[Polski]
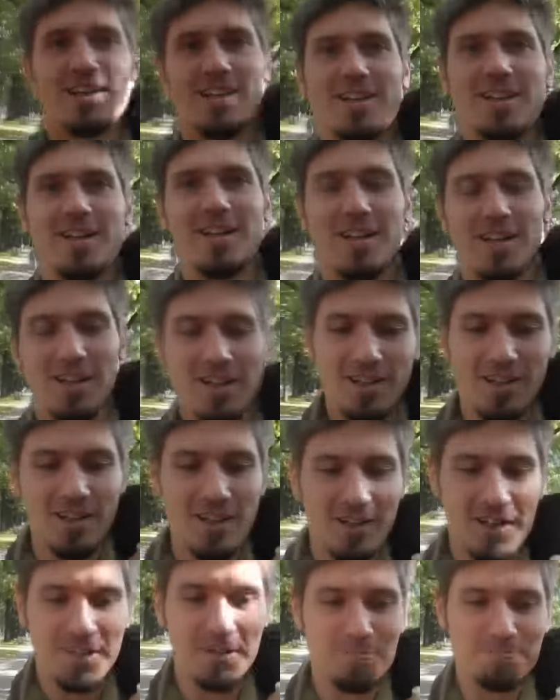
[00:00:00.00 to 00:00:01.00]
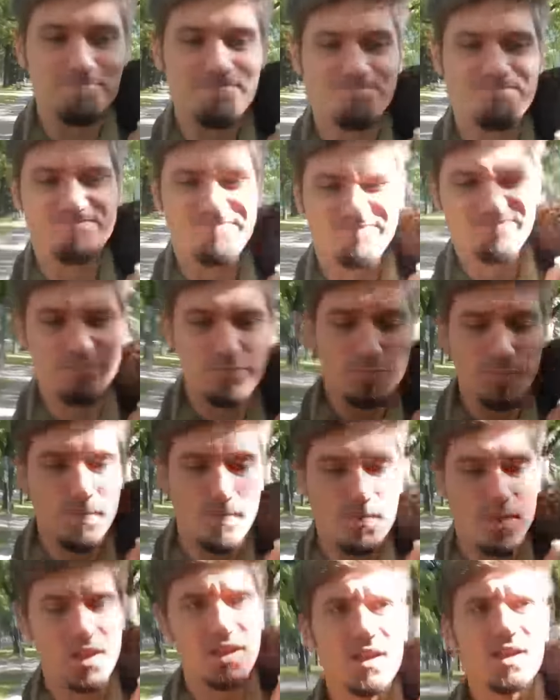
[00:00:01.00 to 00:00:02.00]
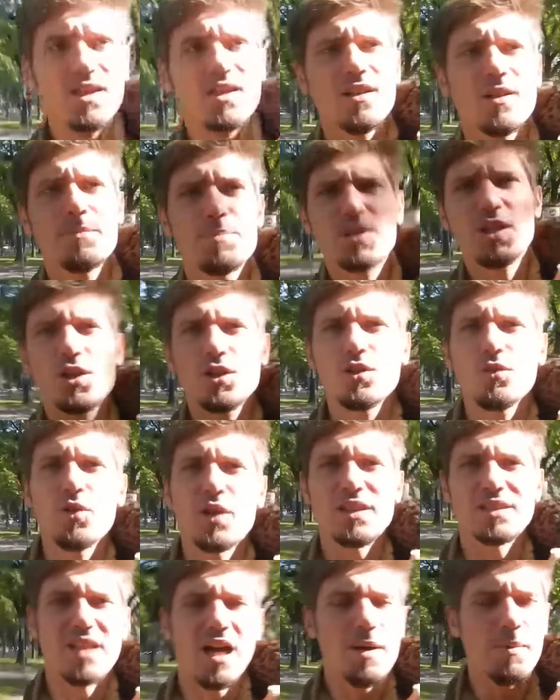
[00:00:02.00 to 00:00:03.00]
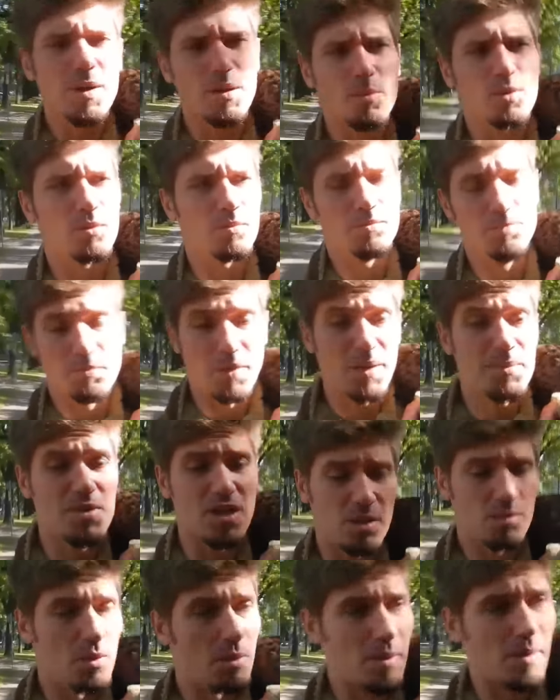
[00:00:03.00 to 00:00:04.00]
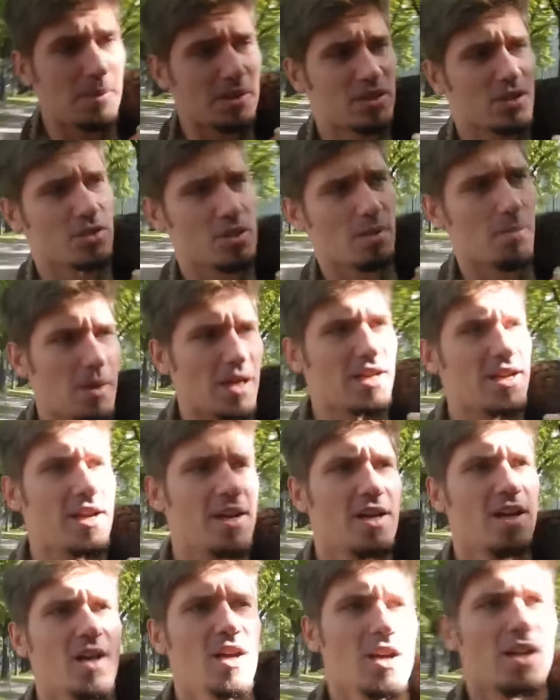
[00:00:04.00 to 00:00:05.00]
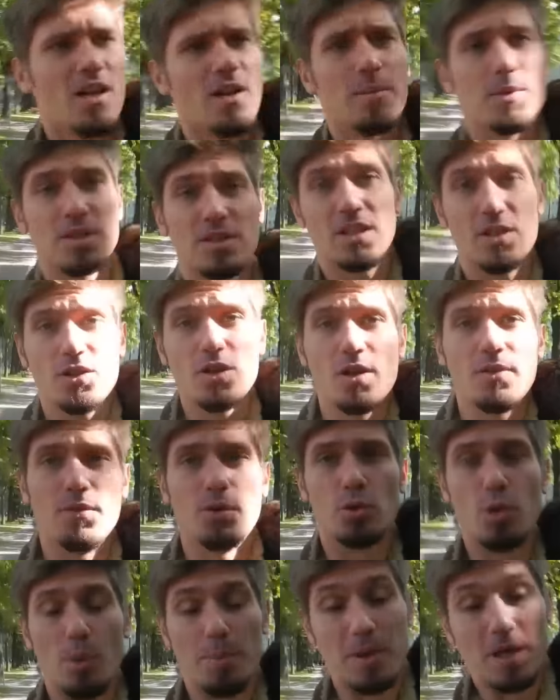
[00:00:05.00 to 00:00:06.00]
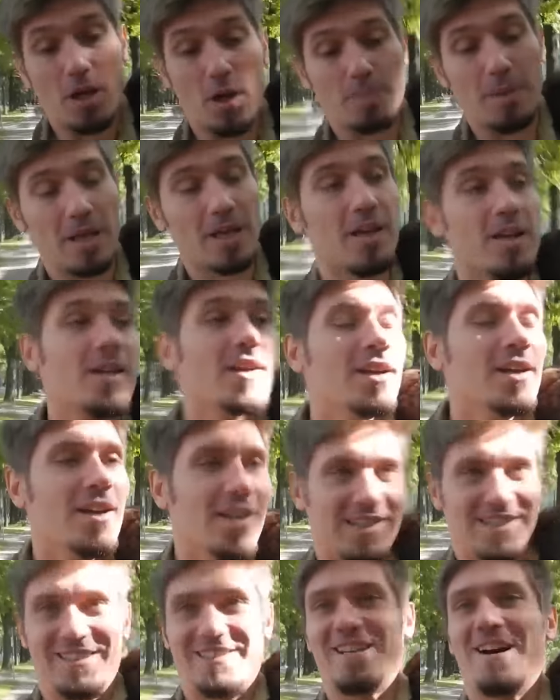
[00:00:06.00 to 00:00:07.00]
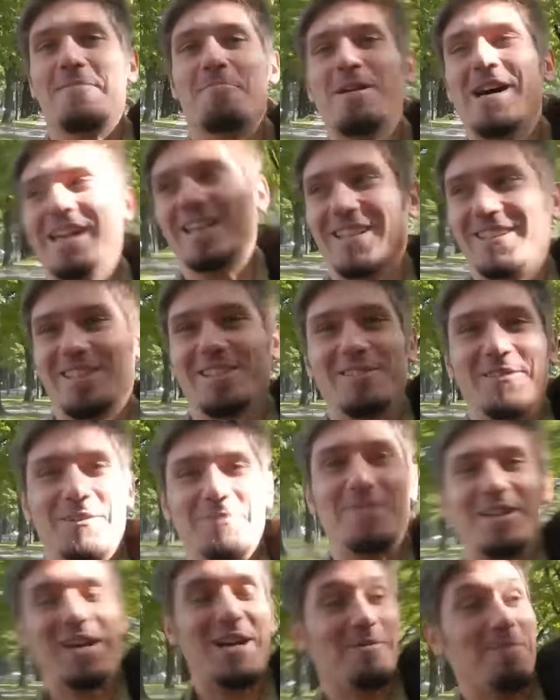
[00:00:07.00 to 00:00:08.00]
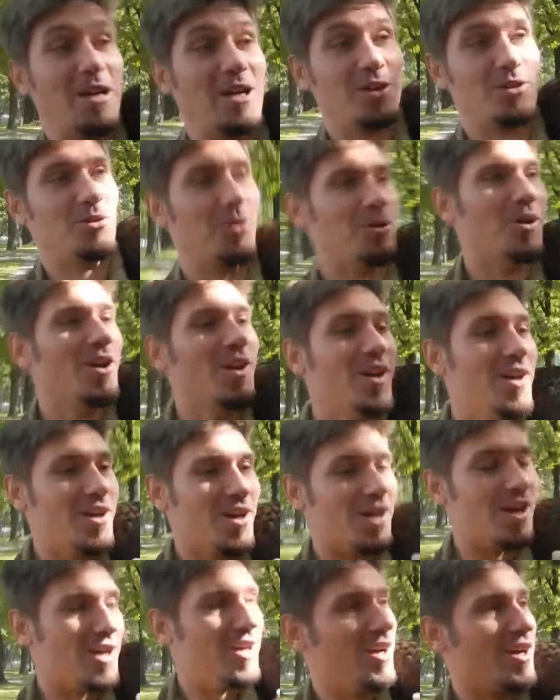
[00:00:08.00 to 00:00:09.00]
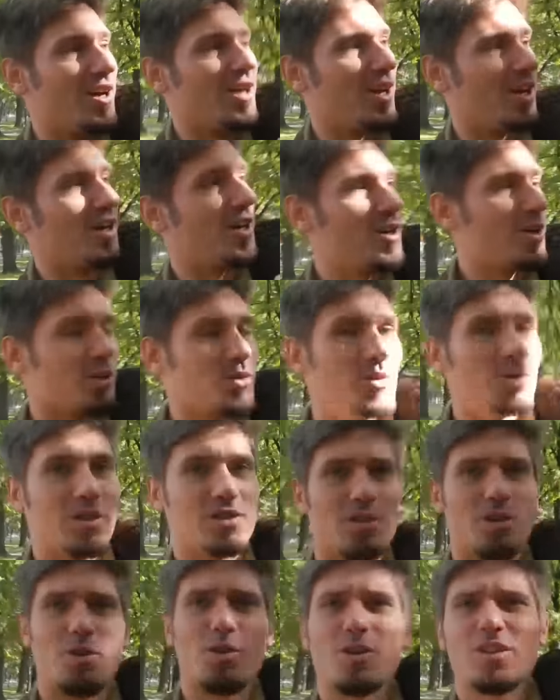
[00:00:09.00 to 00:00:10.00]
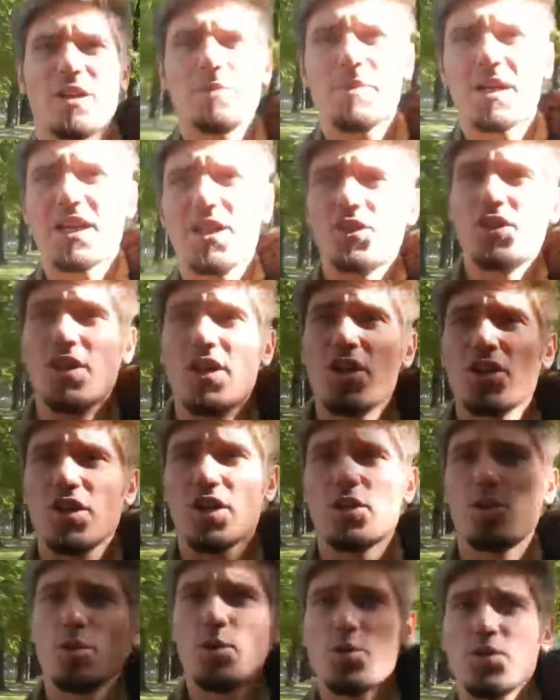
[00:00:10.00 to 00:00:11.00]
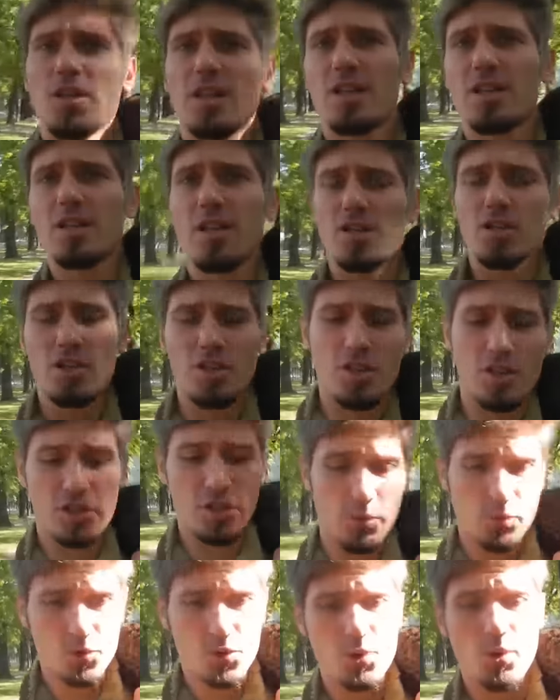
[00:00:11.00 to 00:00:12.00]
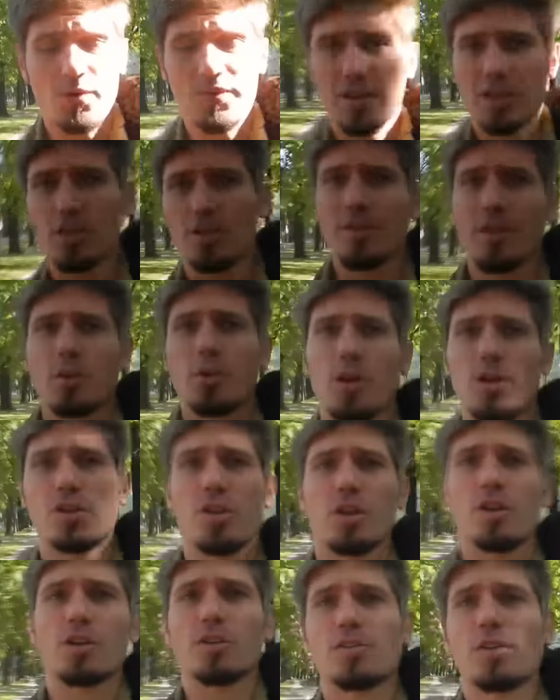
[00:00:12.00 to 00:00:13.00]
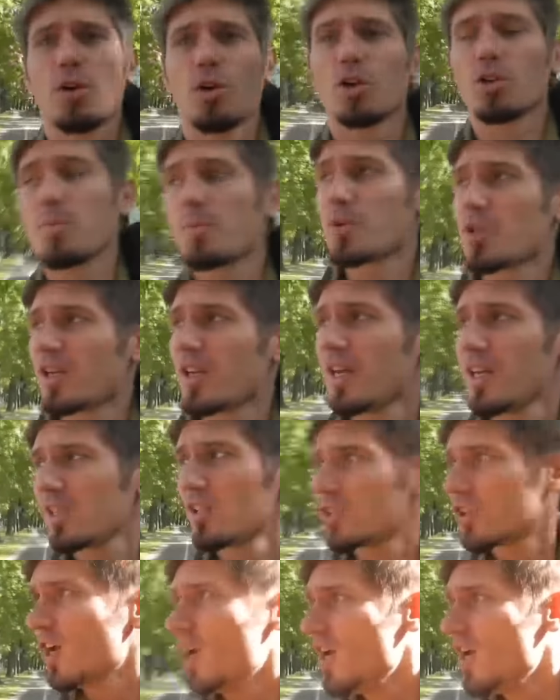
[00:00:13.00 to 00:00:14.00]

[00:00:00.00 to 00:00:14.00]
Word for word: e, i e, przygotowuję sam, albo babcia, albo mama coś tam machnie. Ja mam ostatnio wątróbkę robię. Sam jestem dumny, robię kotu, e, kotu jedzonko. Tam jakieś ryże czy różne inne rzeczy się człowiek dowiaduje, co kot może jeść,